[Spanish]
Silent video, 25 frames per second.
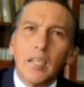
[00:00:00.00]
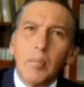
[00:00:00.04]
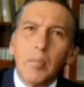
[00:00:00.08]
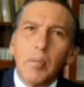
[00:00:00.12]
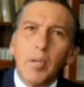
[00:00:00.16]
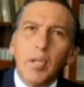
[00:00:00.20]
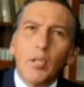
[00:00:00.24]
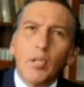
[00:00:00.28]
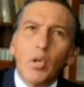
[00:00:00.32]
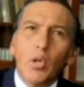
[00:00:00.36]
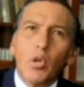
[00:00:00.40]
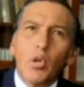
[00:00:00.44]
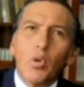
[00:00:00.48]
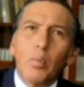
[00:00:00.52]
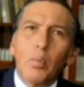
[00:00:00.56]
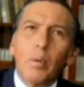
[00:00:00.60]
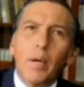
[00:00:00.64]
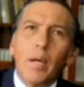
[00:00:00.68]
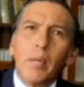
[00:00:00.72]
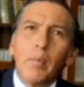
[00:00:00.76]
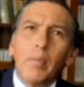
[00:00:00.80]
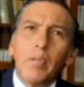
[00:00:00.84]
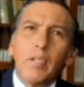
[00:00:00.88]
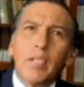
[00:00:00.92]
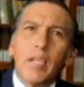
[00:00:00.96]
les invito a
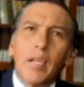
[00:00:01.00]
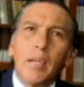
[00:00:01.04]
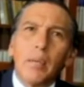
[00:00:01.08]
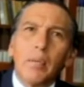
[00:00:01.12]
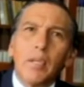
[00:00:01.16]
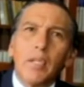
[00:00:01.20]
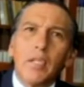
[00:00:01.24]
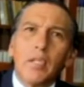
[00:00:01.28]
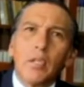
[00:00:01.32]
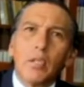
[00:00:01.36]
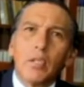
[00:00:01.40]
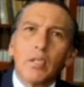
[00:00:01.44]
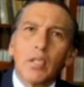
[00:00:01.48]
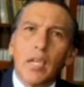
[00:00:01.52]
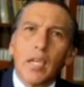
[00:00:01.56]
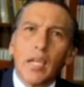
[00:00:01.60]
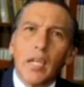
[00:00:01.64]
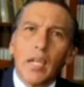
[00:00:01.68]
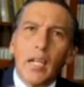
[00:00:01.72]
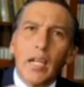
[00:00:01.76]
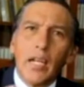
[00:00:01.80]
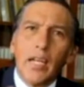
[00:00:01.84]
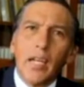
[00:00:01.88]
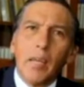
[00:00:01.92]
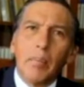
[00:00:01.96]
ocupar mis
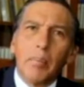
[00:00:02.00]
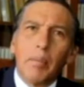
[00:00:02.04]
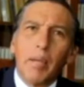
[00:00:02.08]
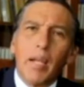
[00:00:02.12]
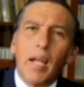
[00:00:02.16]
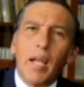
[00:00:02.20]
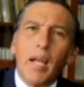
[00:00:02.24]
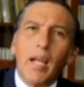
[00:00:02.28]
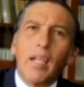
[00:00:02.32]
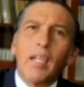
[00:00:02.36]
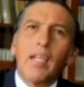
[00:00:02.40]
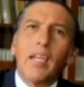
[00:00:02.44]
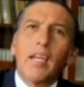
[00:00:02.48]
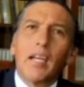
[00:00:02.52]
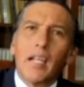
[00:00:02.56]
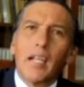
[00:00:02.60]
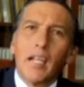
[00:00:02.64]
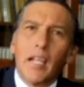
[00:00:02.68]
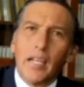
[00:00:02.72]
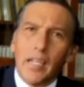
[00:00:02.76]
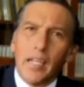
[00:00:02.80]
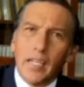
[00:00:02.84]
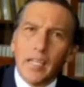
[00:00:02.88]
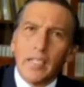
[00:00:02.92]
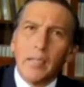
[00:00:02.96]
servicios en el área penal
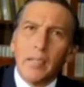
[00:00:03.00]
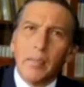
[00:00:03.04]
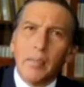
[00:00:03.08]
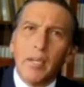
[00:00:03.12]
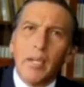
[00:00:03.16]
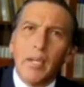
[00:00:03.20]
y en el área